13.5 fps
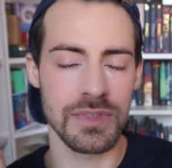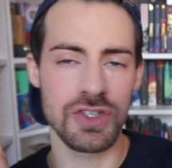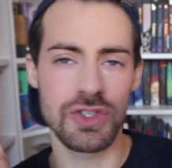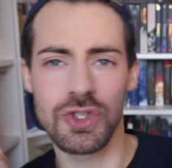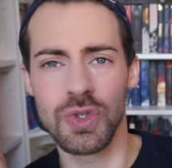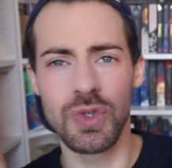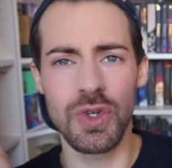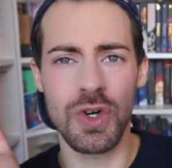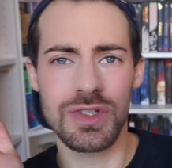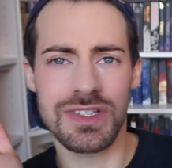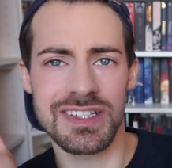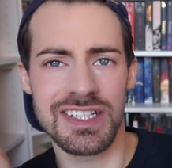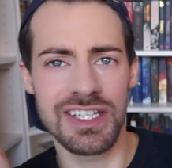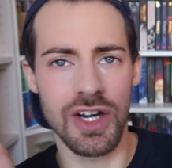Sous
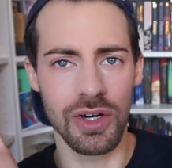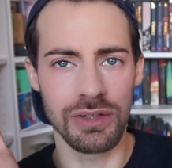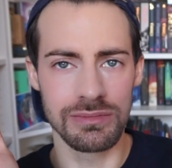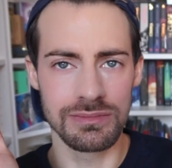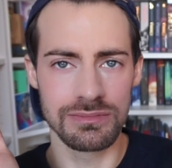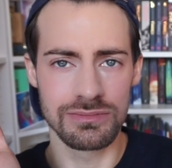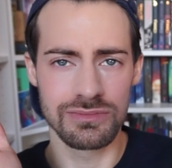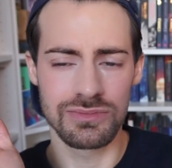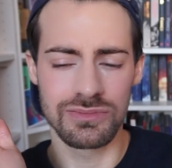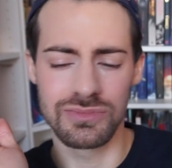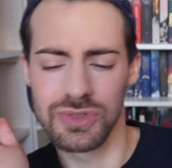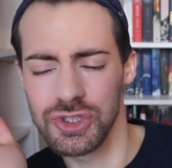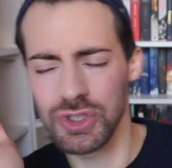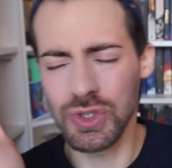l'océan,
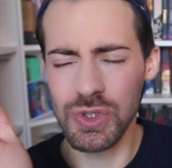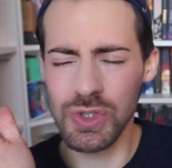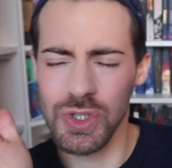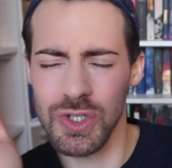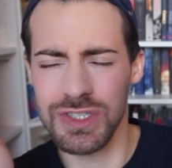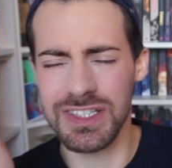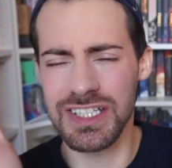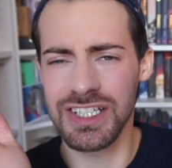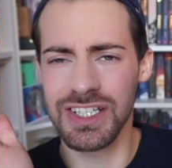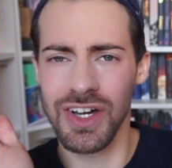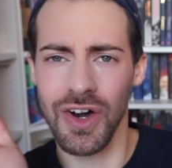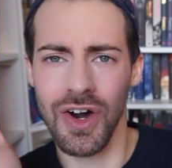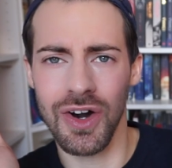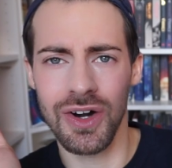sous
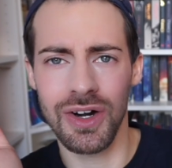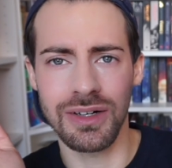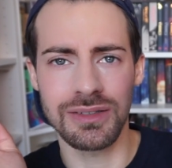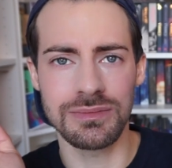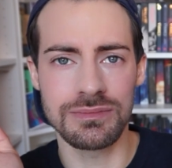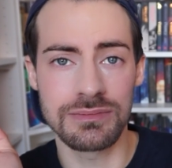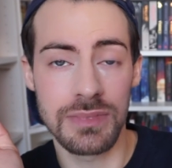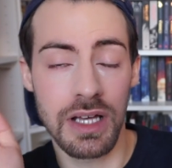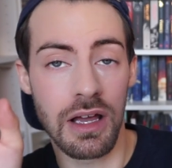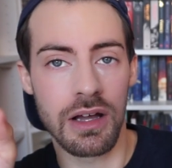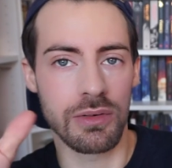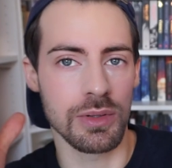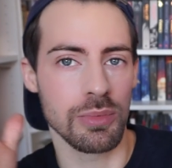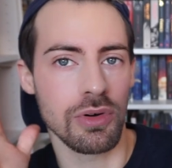l'océan
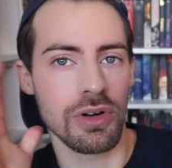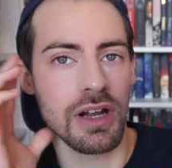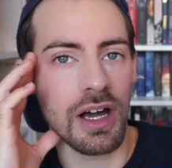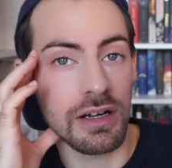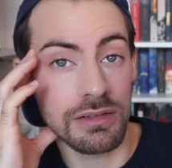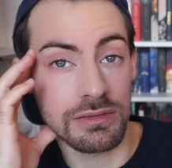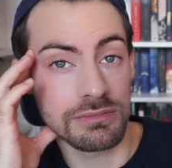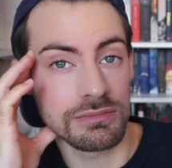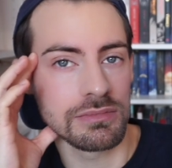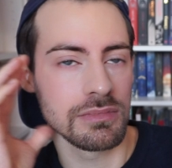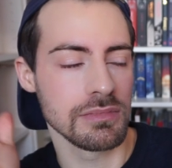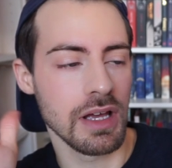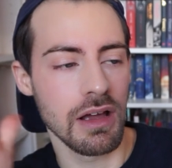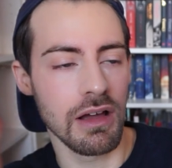oui, bon, là, euh,
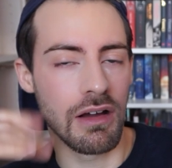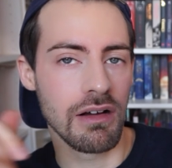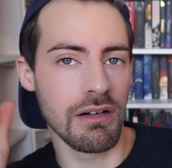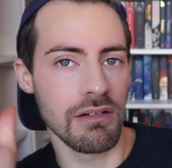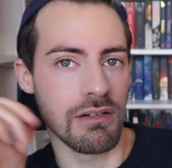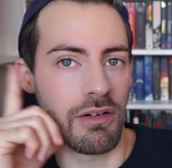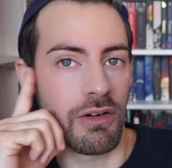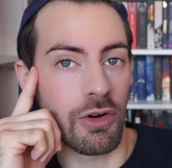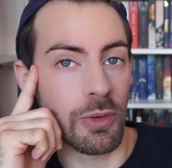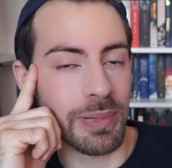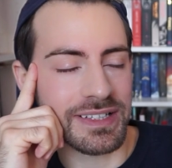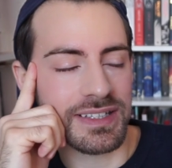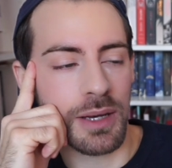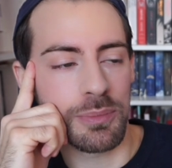on
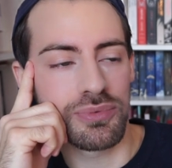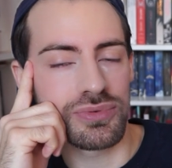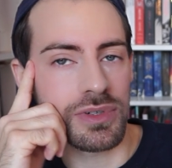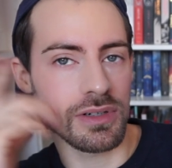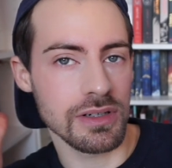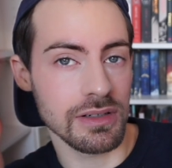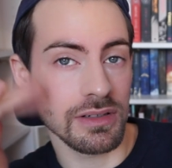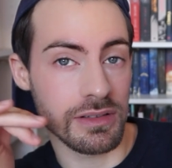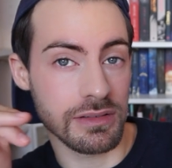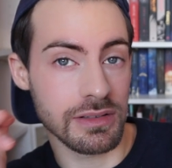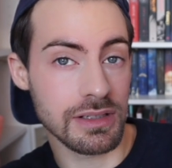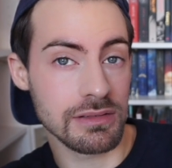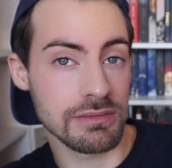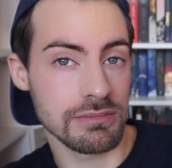repassera pour euh,
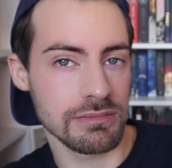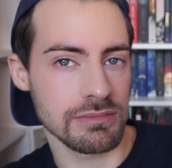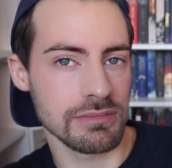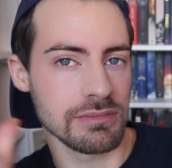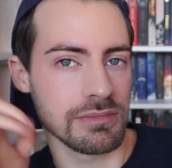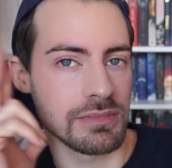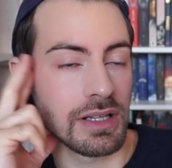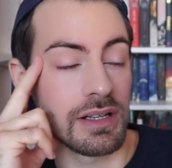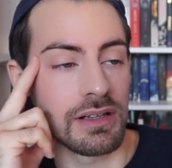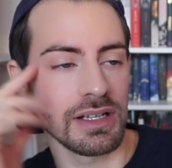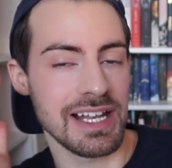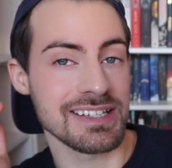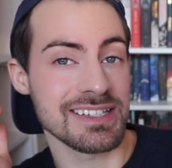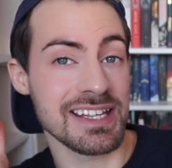
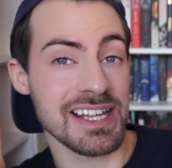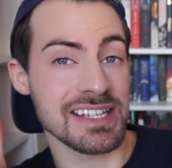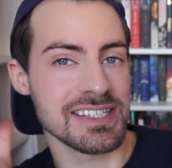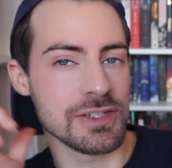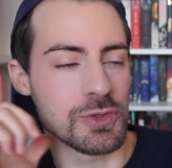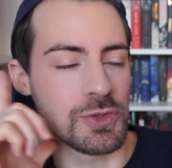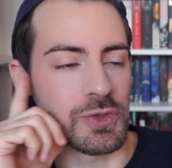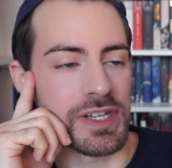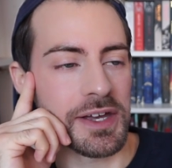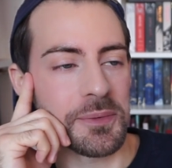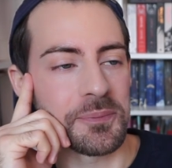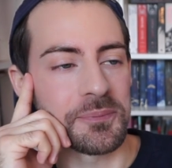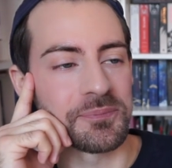la zen attitude. Hein.